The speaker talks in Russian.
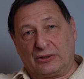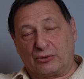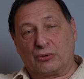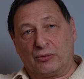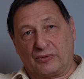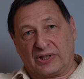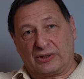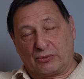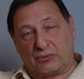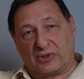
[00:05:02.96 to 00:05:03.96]
Другого
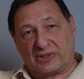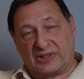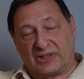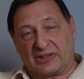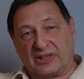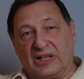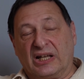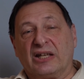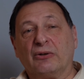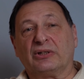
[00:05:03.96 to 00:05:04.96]
варианта у нас нет.
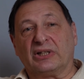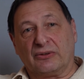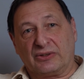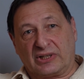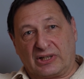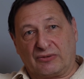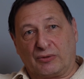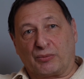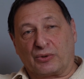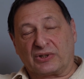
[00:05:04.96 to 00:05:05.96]
И вот тогда возникает
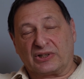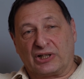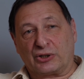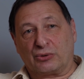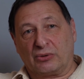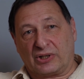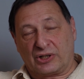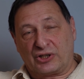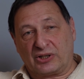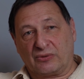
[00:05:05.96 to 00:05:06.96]
вопрос, на что
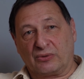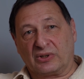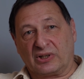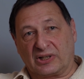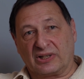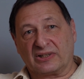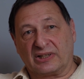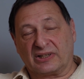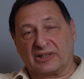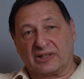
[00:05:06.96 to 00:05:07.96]
рассчитывают
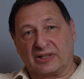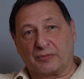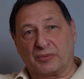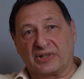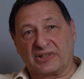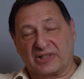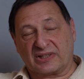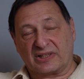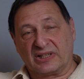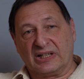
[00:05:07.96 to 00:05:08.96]
организаторы
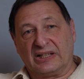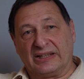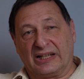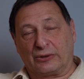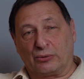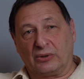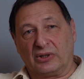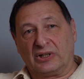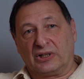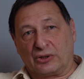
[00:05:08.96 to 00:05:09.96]
РПСС? На
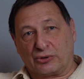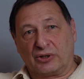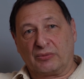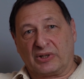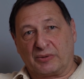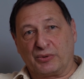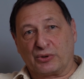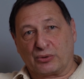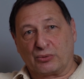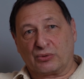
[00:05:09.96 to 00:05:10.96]
то, что им
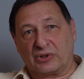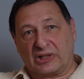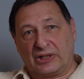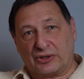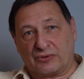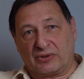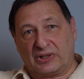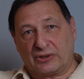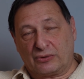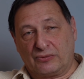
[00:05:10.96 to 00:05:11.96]
отпишут нужное количество
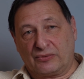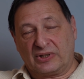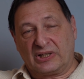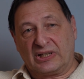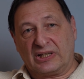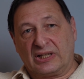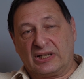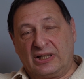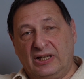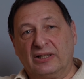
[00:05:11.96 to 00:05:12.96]
голосов –
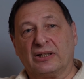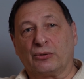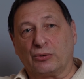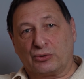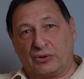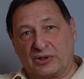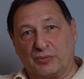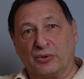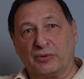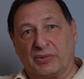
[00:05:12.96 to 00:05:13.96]
или на то, что они
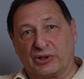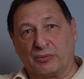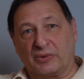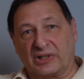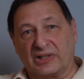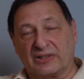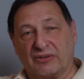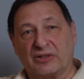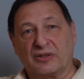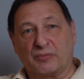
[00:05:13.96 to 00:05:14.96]
смогут потом
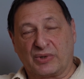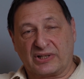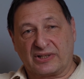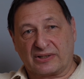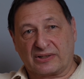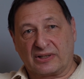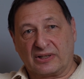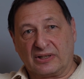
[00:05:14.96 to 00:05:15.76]
организовать протест?